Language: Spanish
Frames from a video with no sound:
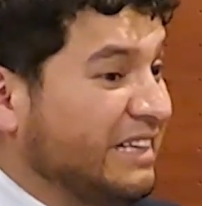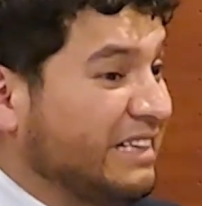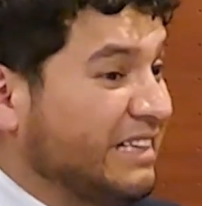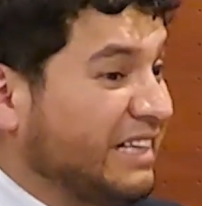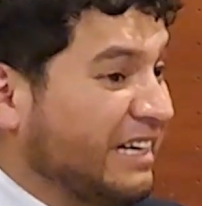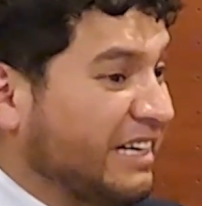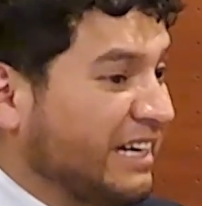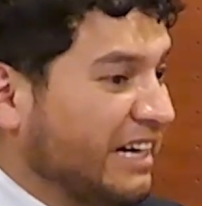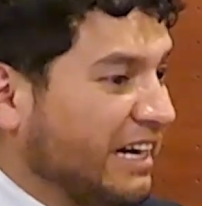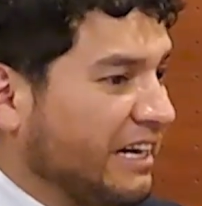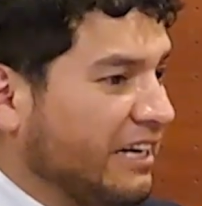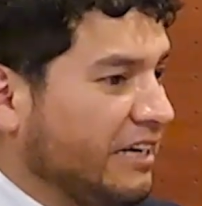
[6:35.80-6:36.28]

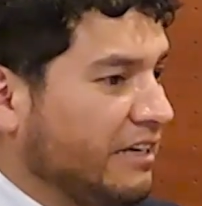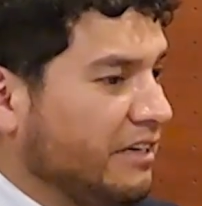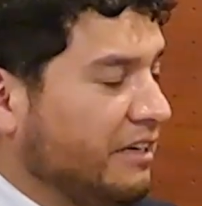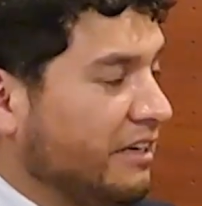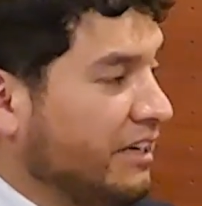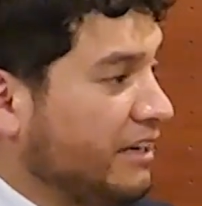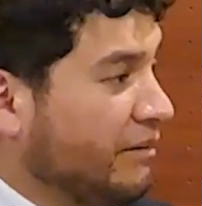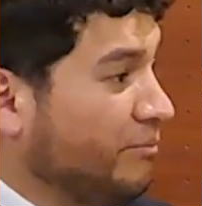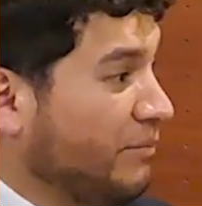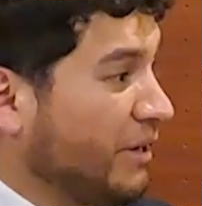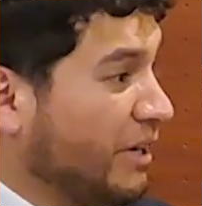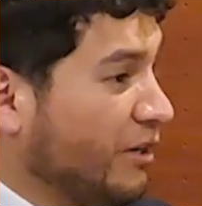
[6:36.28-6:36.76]

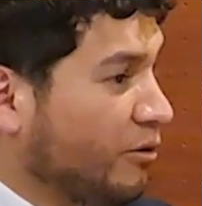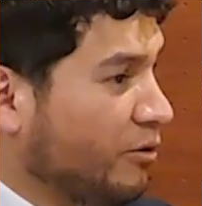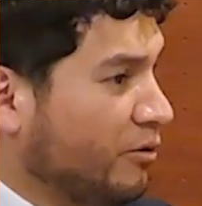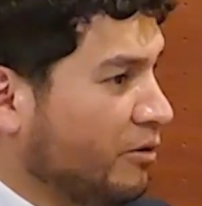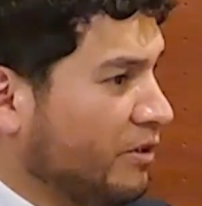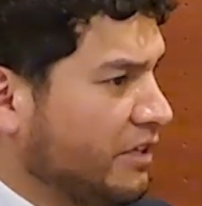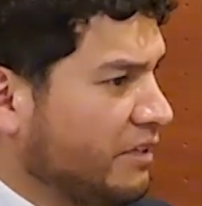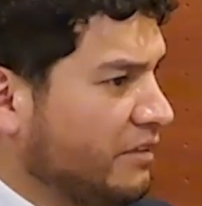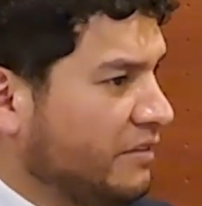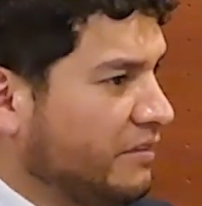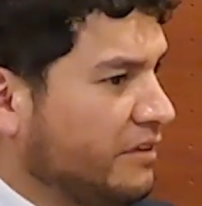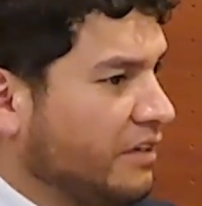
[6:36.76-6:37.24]
integral en
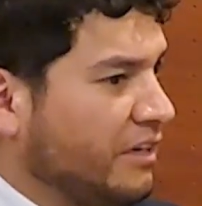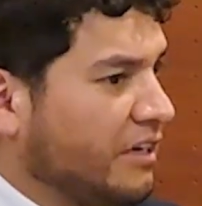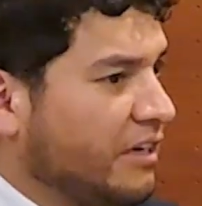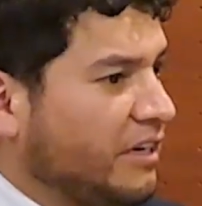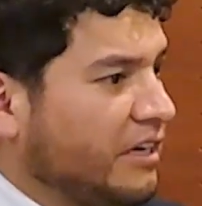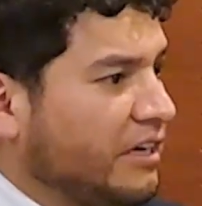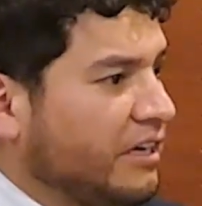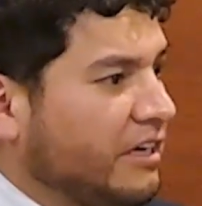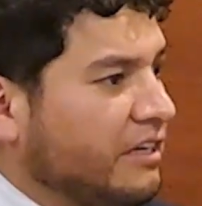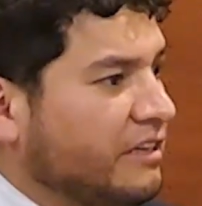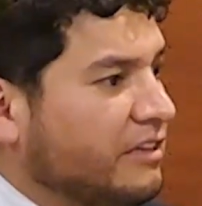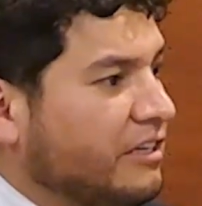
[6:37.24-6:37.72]
valores.
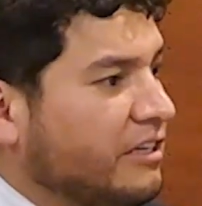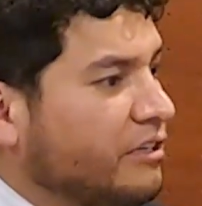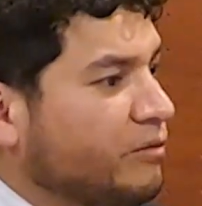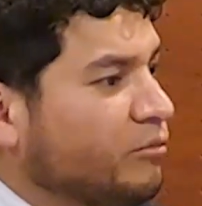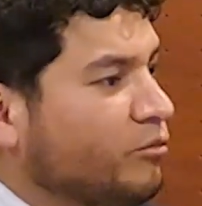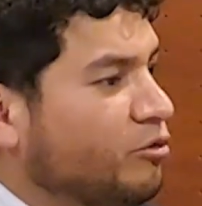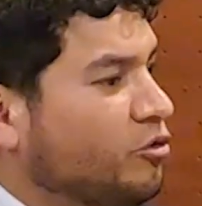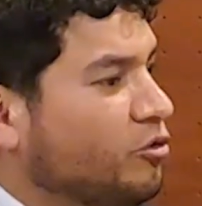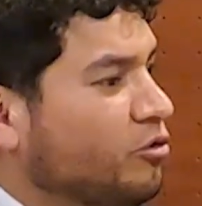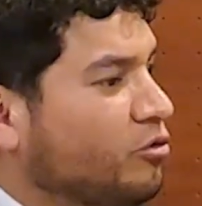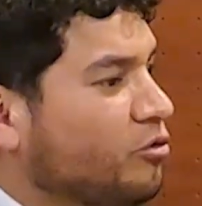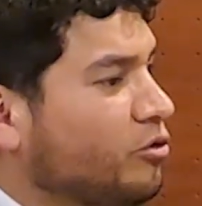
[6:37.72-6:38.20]

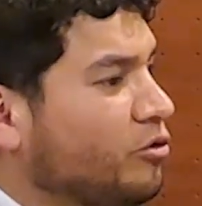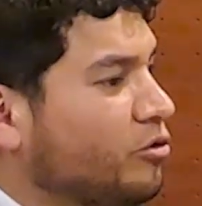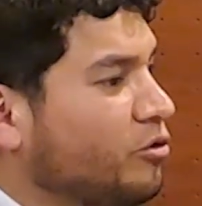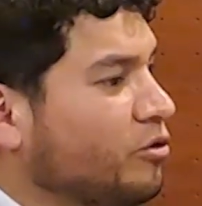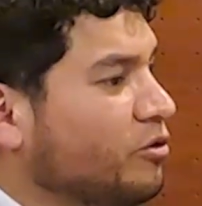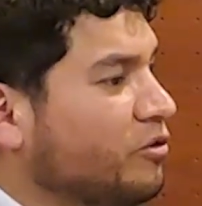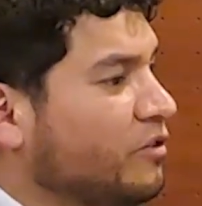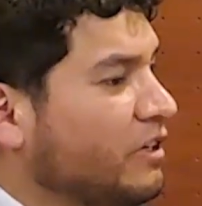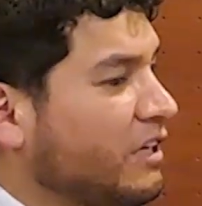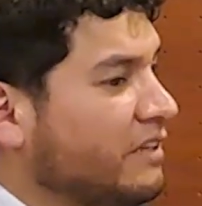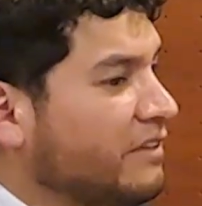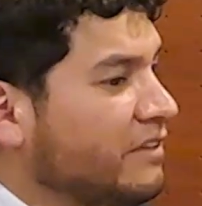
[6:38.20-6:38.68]
tenemos
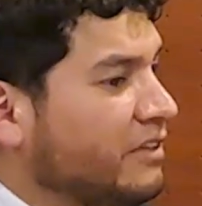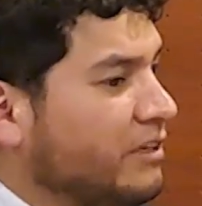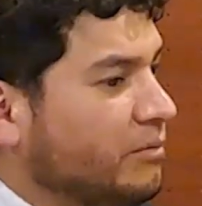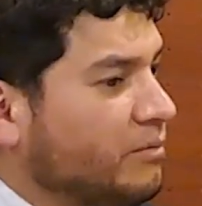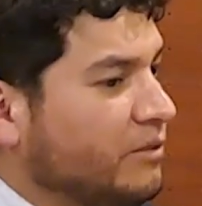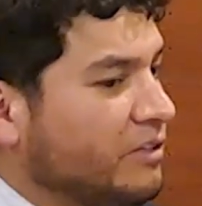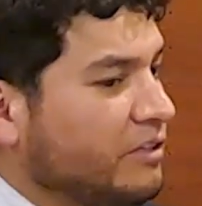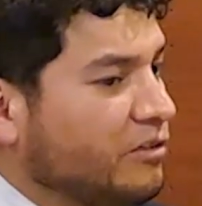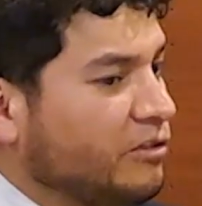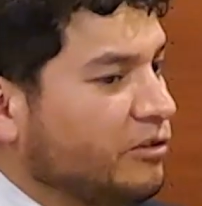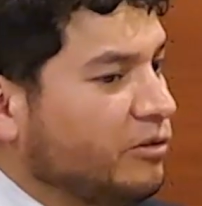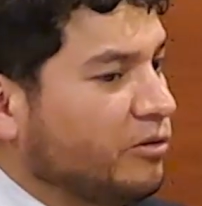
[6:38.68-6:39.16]
nosotros el
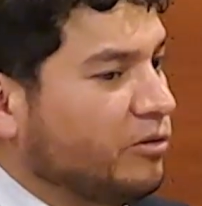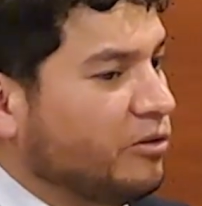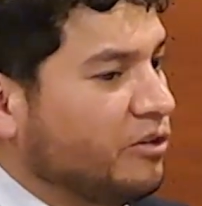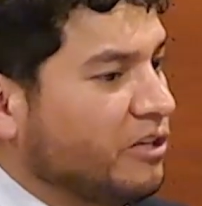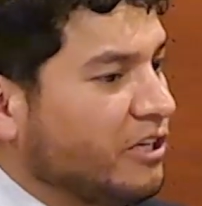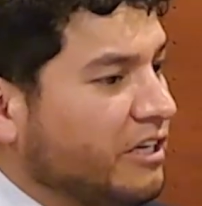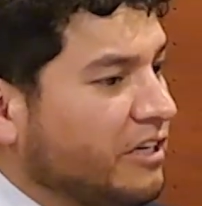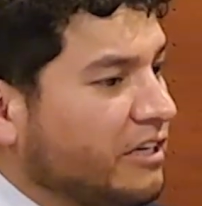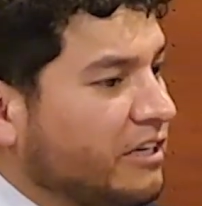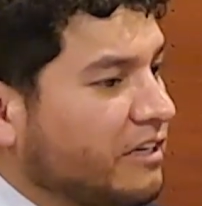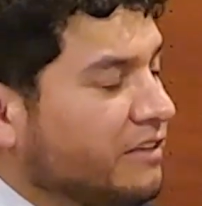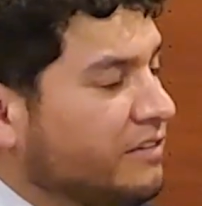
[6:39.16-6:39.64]
servicio
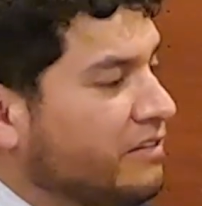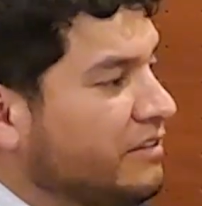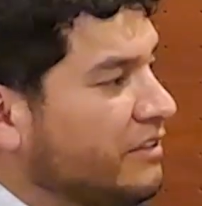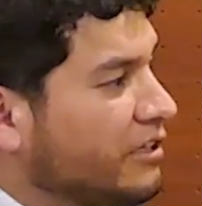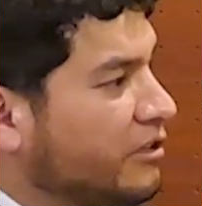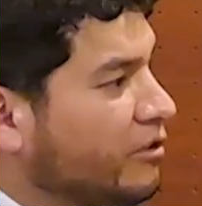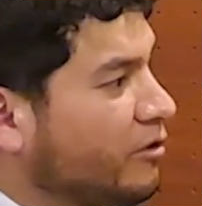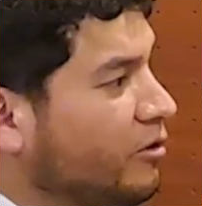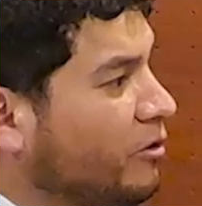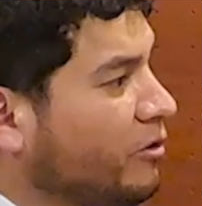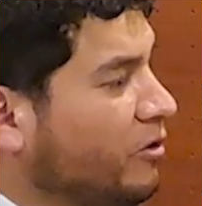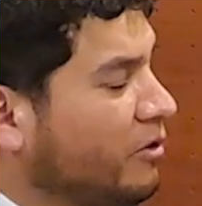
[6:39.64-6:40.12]
de
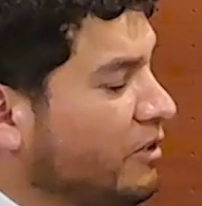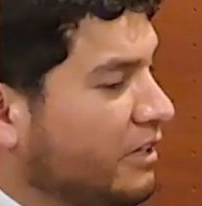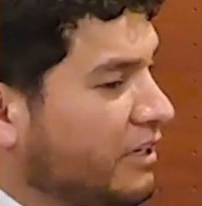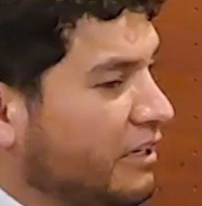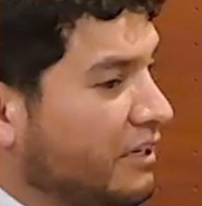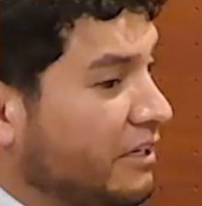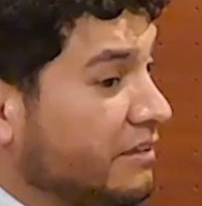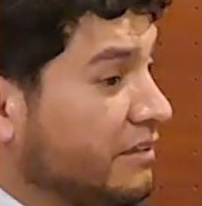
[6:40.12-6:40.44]
psico,